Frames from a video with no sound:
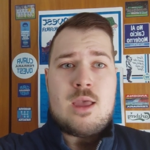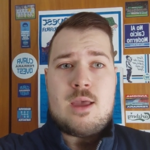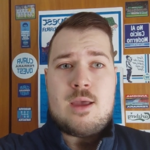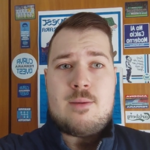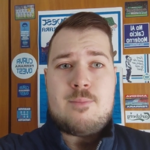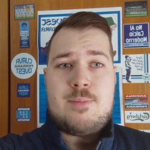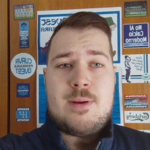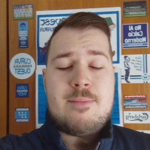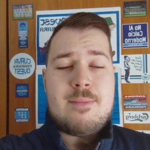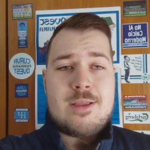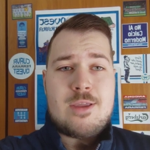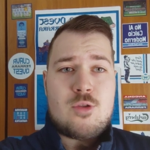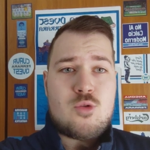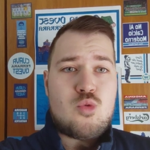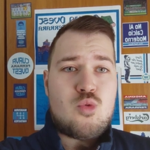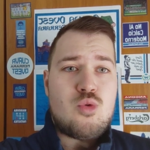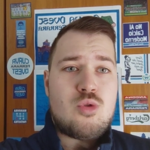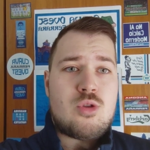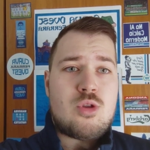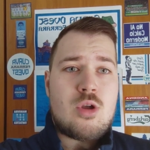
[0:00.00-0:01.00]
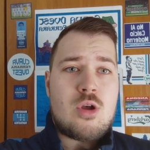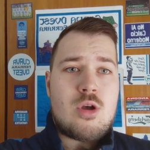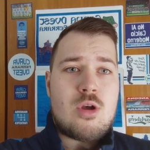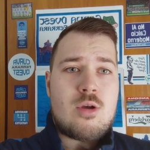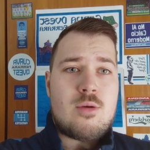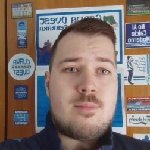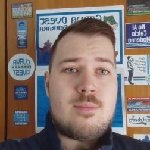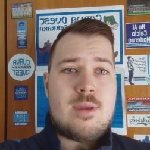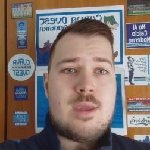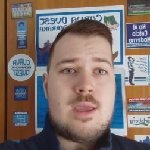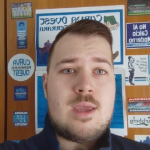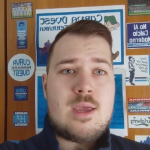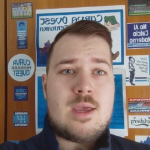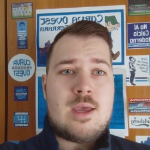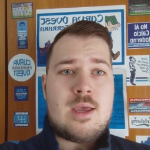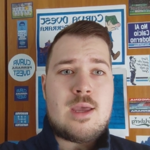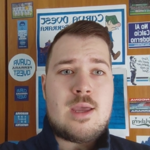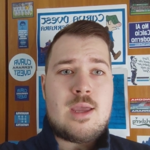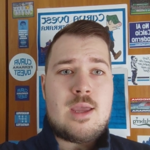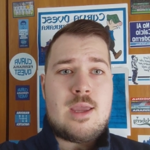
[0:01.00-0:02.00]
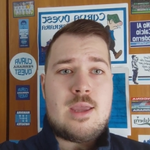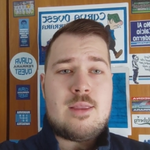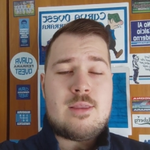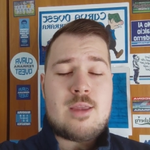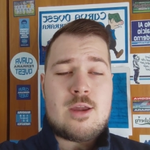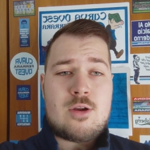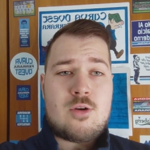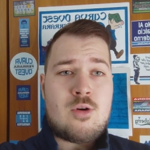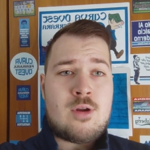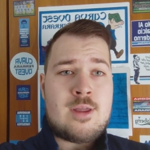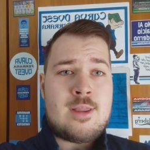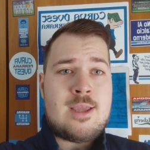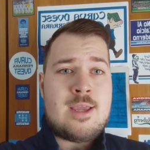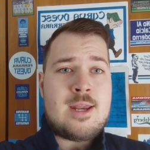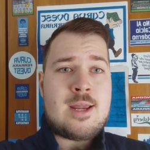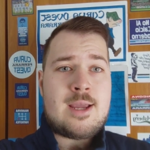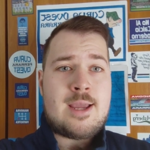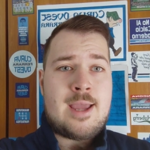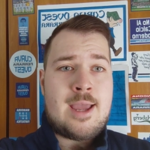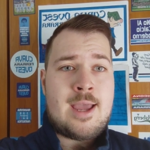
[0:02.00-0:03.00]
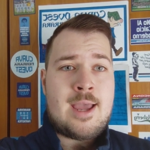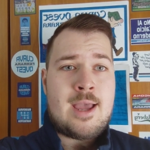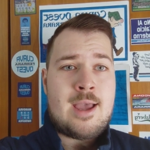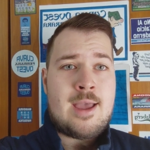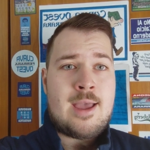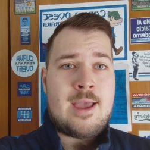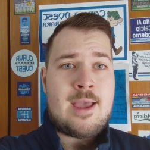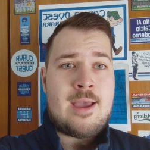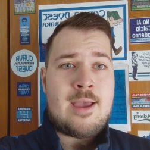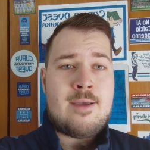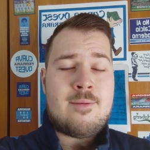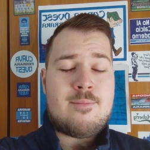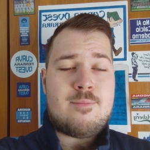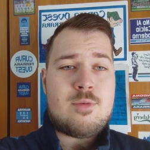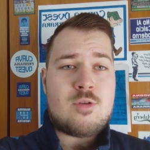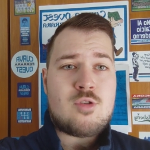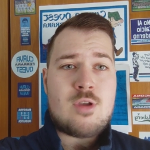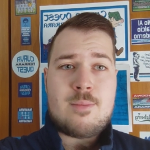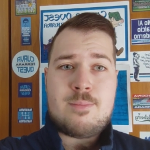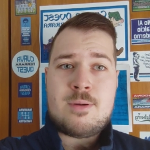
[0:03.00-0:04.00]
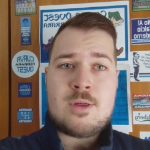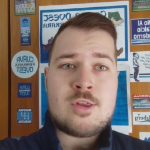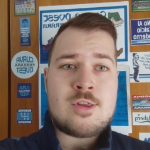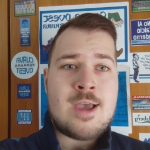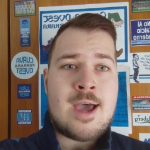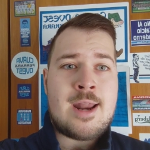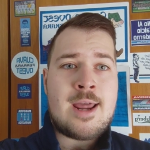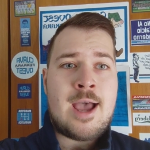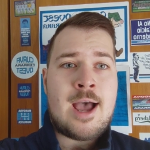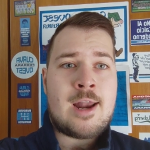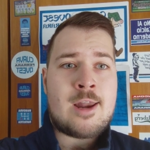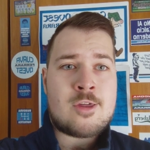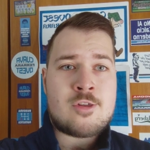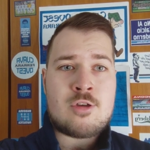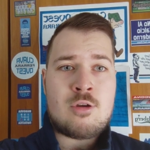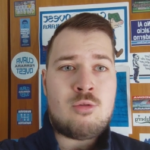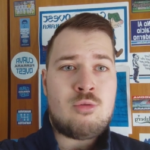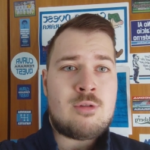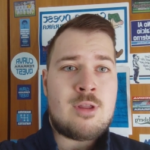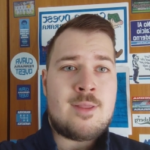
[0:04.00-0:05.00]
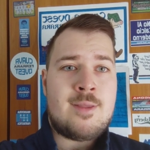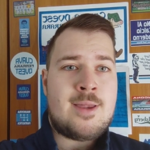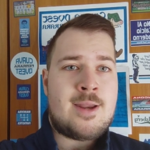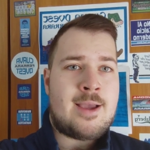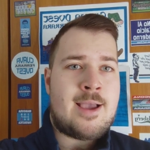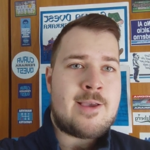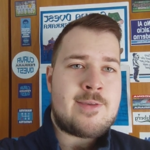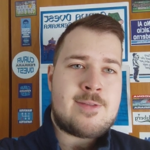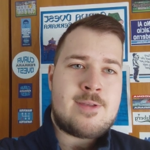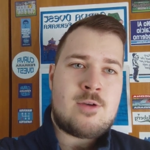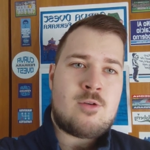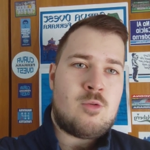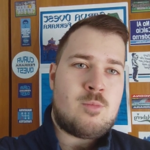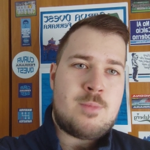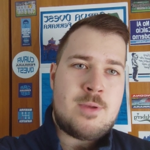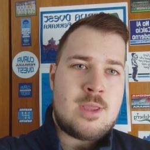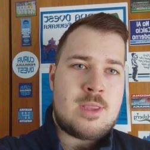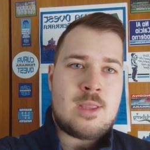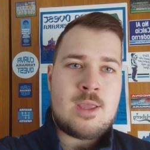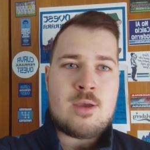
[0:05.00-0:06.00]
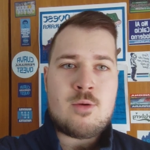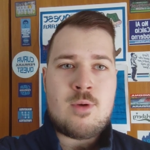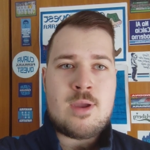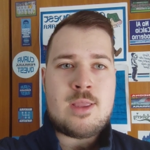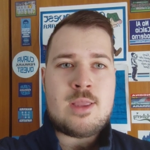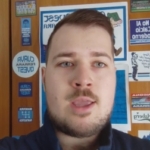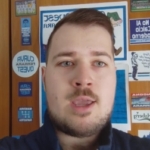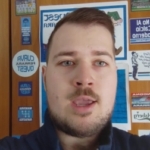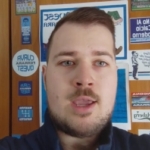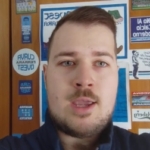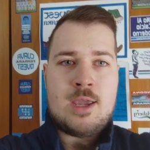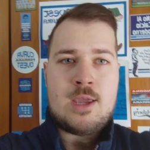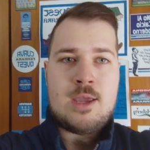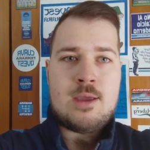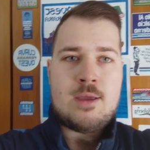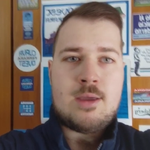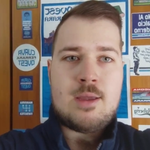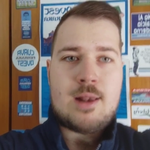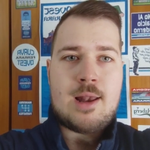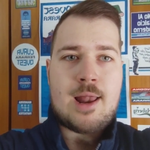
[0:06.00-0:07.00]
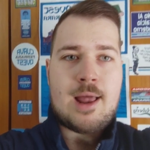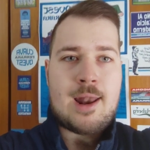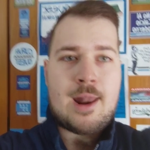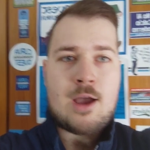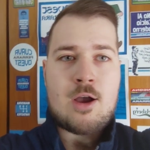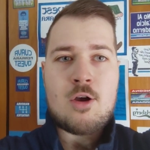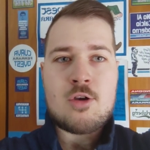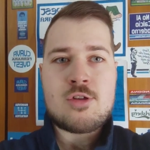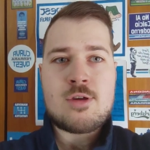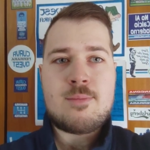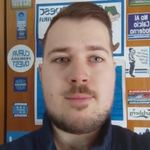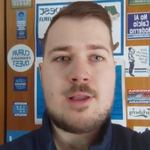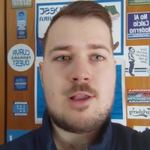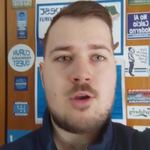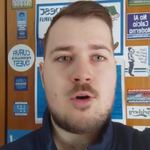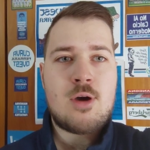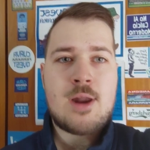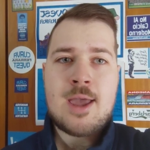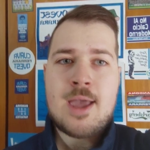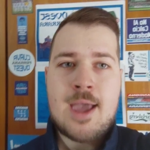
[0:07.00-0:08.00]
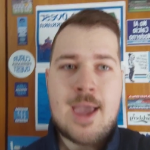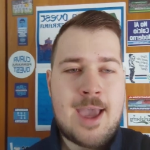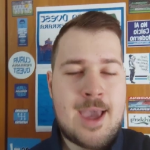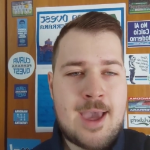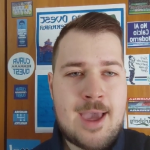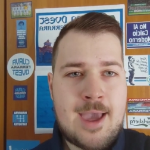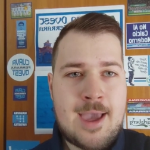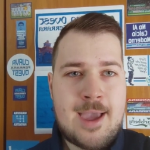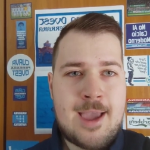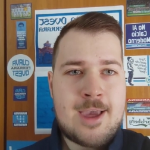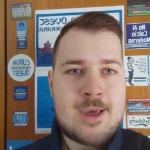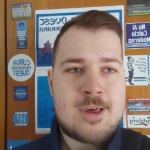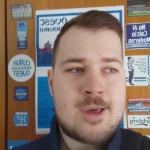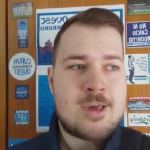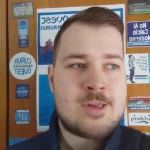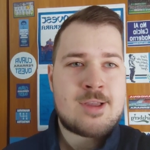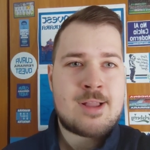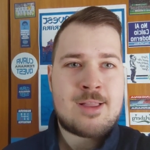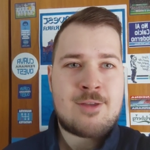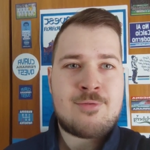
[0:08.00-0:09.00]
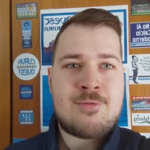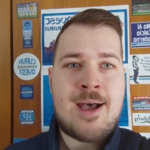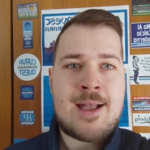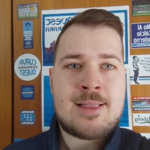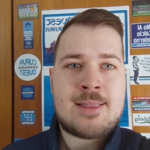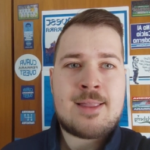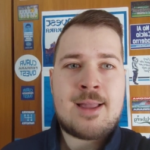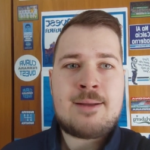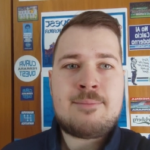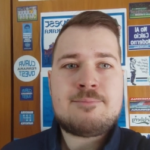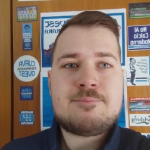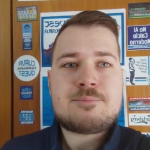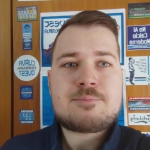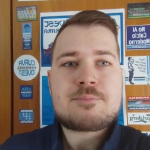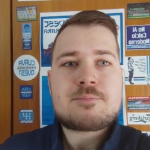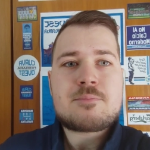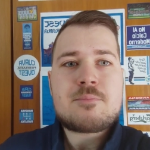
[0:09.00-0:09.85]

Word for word: Eh, prima di tutto mi eh, intercorre dire che eh, bisogna pensare alla salute dei ragazzi colpiti, quindi i, la, la, cosa migliore è, è, stata fatta,